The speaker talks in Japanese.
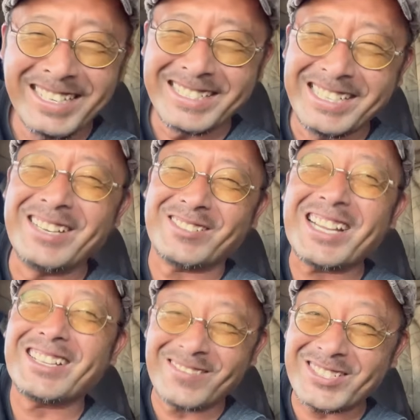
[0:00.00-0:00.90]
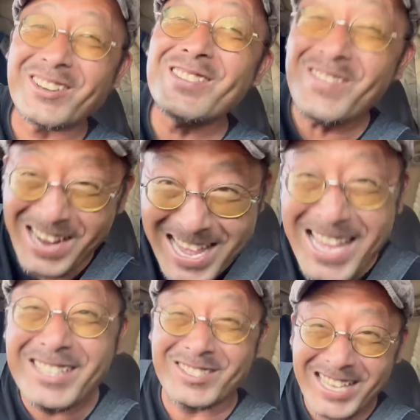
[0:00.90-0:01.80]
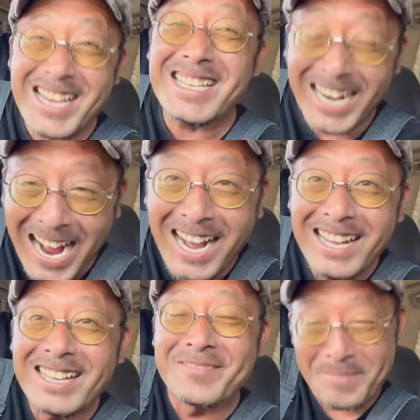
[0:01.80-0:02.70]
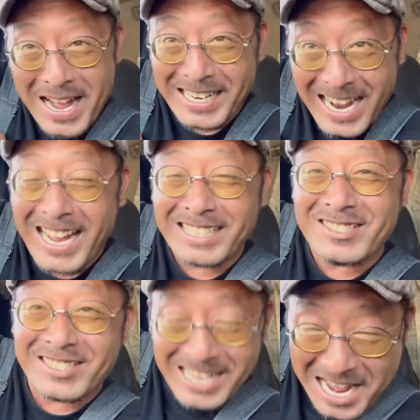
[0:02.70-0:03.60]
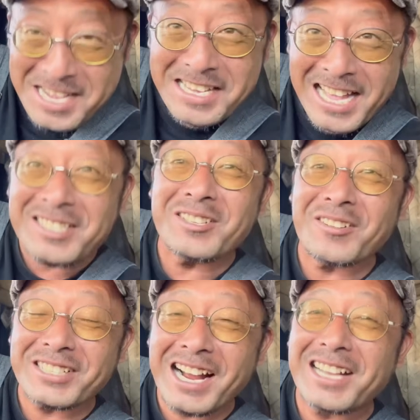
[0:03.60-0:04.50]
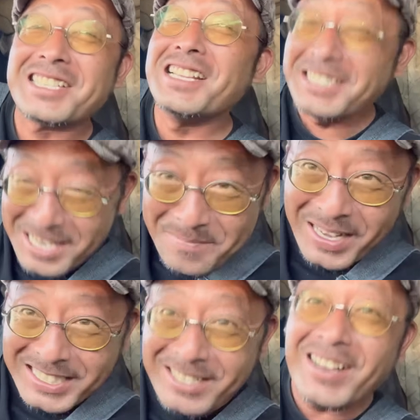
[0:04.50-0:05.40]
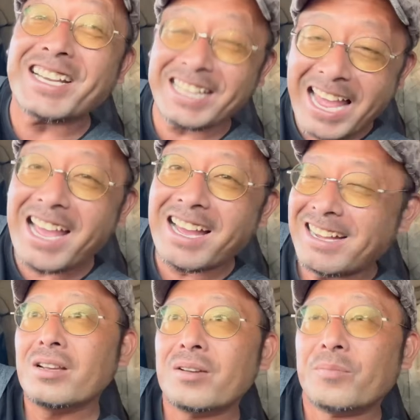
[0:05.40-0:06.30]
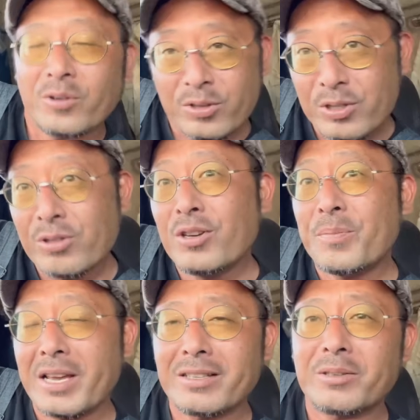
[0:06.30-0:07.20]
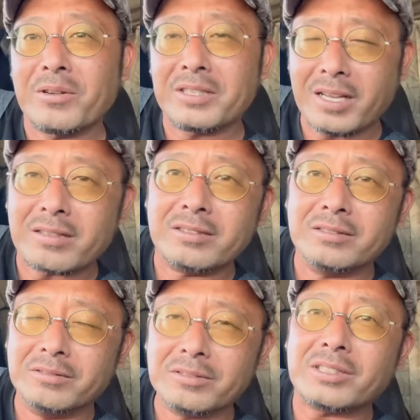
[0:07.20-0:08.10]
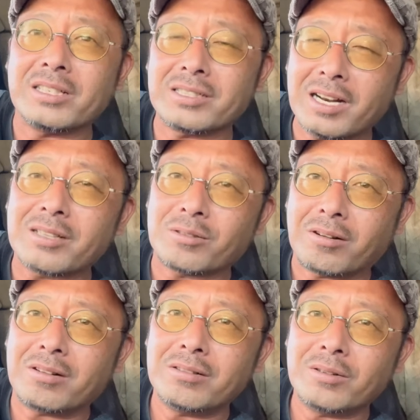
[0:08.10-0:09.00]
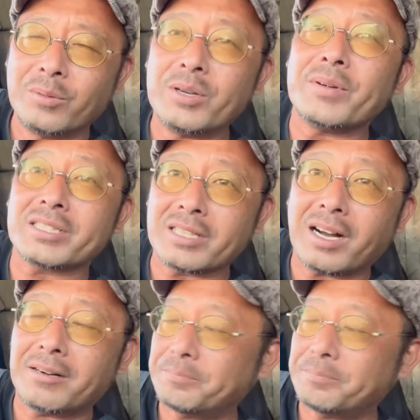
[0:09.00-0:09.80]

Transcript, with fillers: きるやったけど、まあ、それはまあ、エえとじゃが、まあな、つけんやつよりか、全然マシなわけで、ものすごい勉強になる運転だなと思いました。